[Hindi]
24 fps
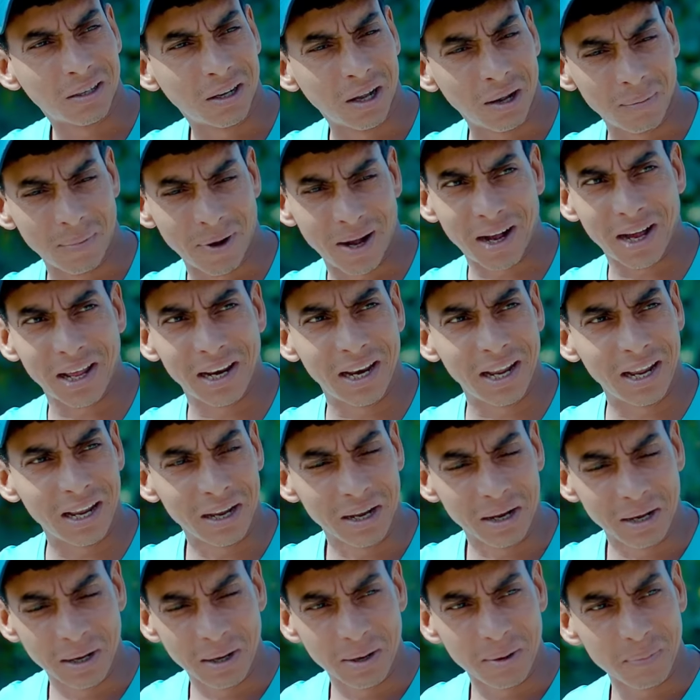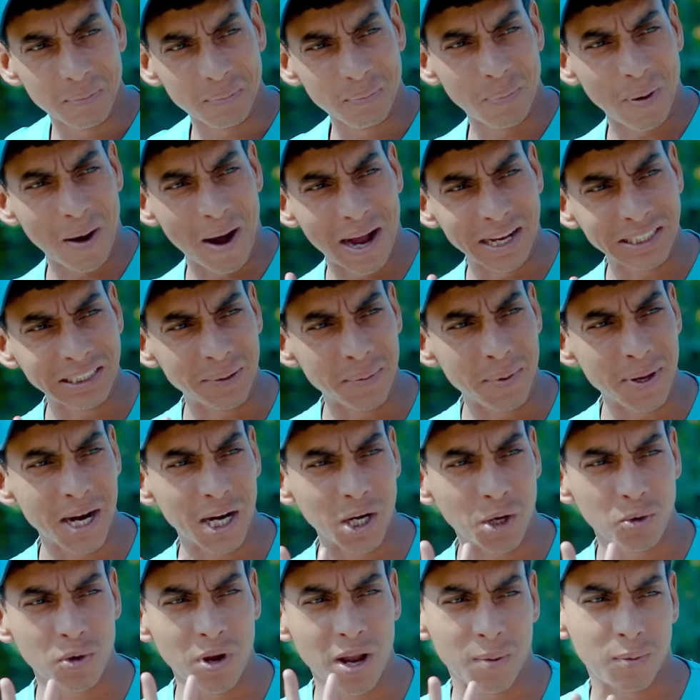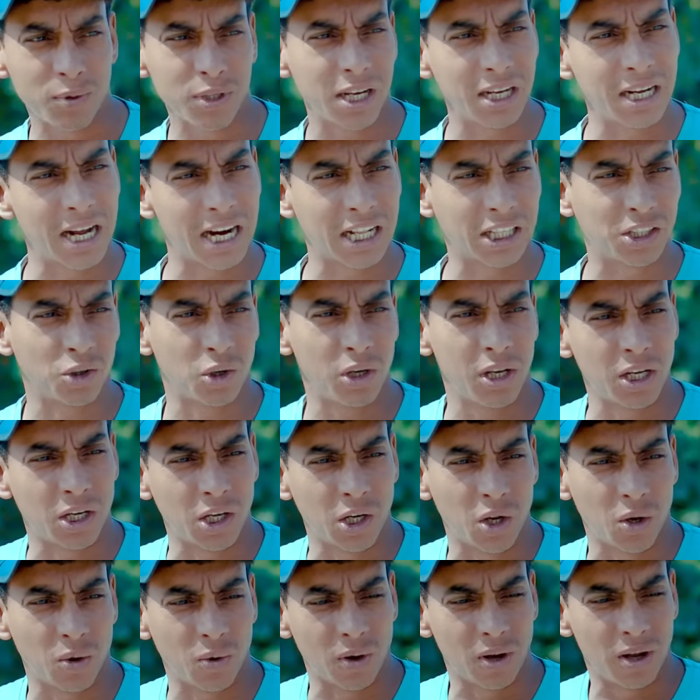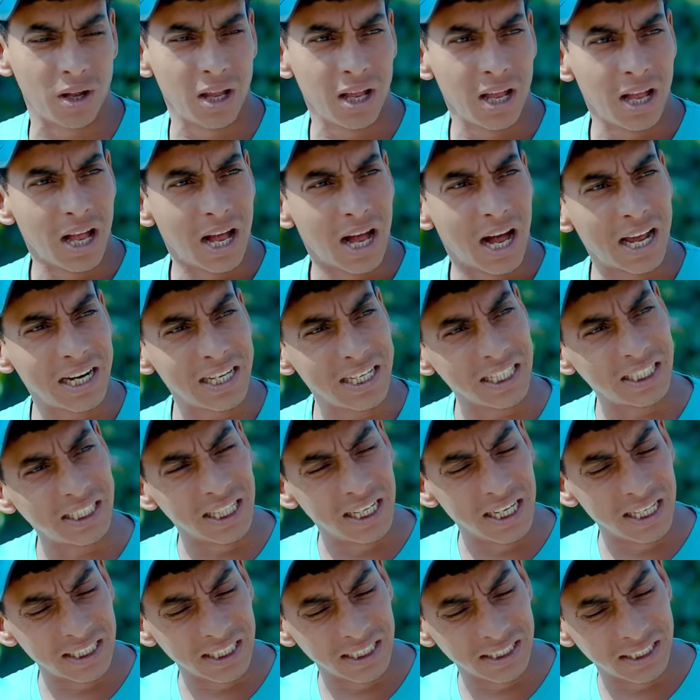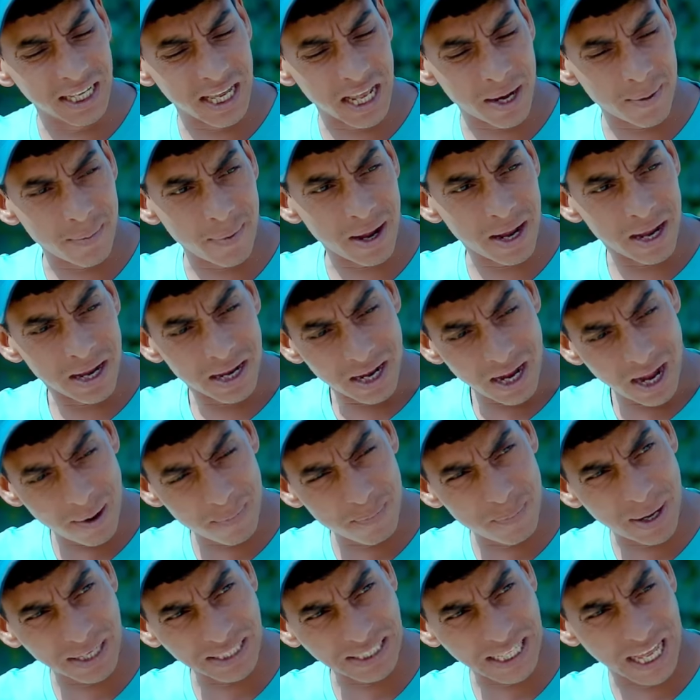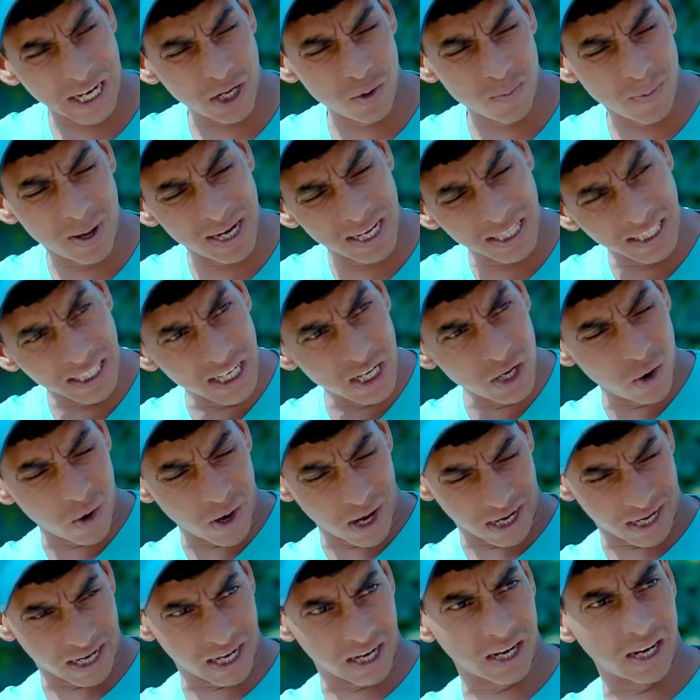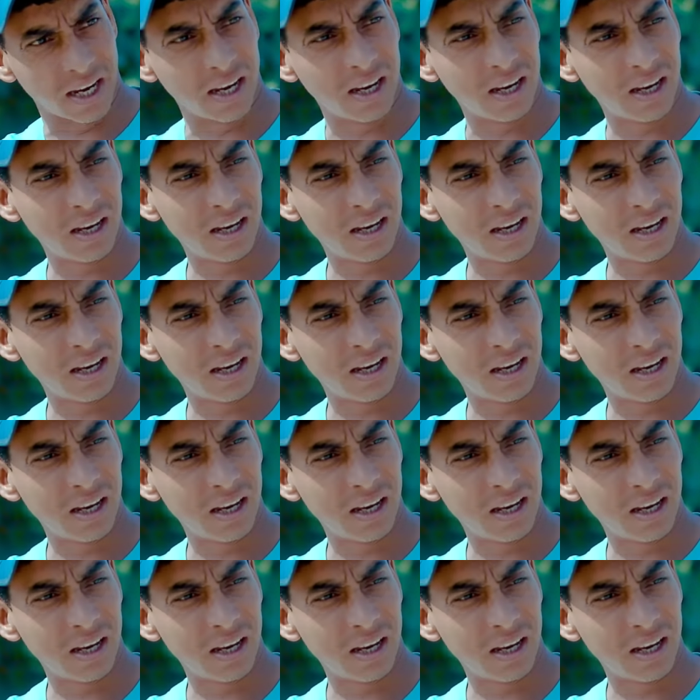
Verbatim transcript: कमाल है पांच मिनट हुए मुझे घर तो लिख दो हर इतनी सी देर में अब्बा थारी उम्र इतनी होएगी